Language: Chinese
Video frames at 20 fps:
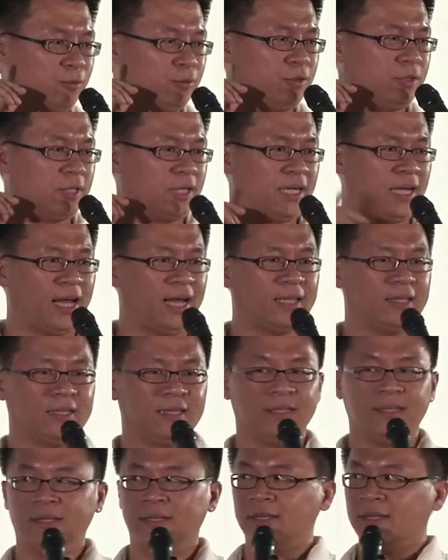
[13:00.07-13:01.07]
去看，
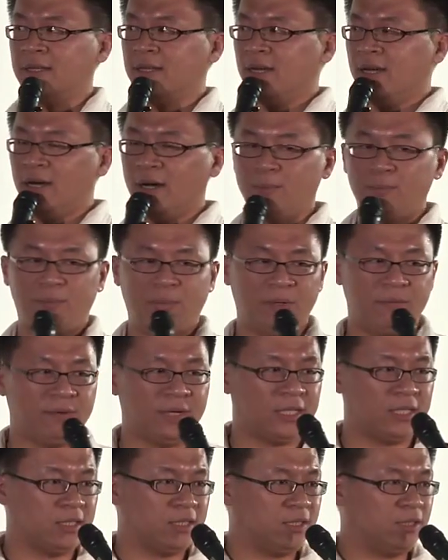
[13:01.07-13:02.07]
很平
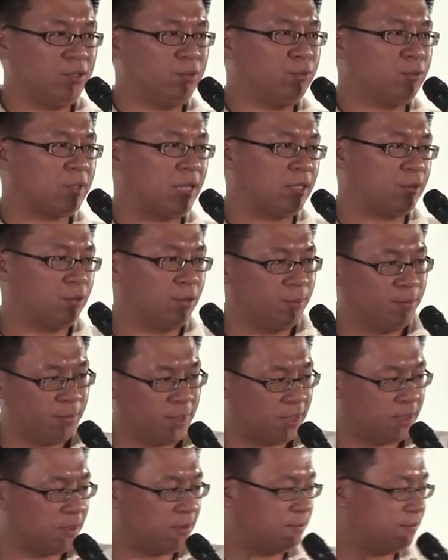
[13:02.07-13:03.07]
凡的事物，它就会
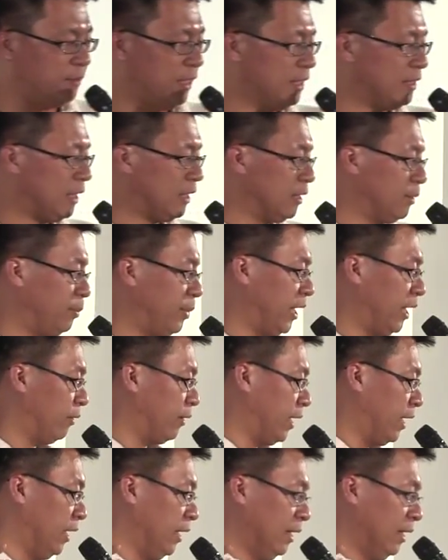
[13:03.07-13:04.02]
变得非常的漂亮。